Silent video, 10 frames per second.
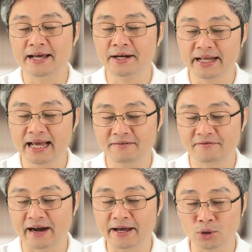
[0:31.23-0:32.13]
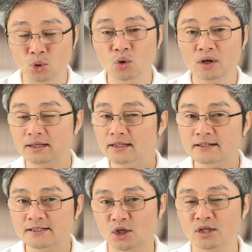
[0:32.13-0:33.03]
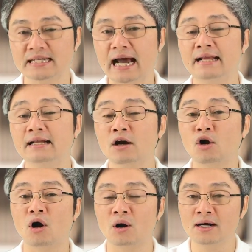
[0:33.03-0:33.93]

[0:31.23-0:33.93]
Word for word: เรียนใฝ่รู้หรือสนใจในเรื่องของ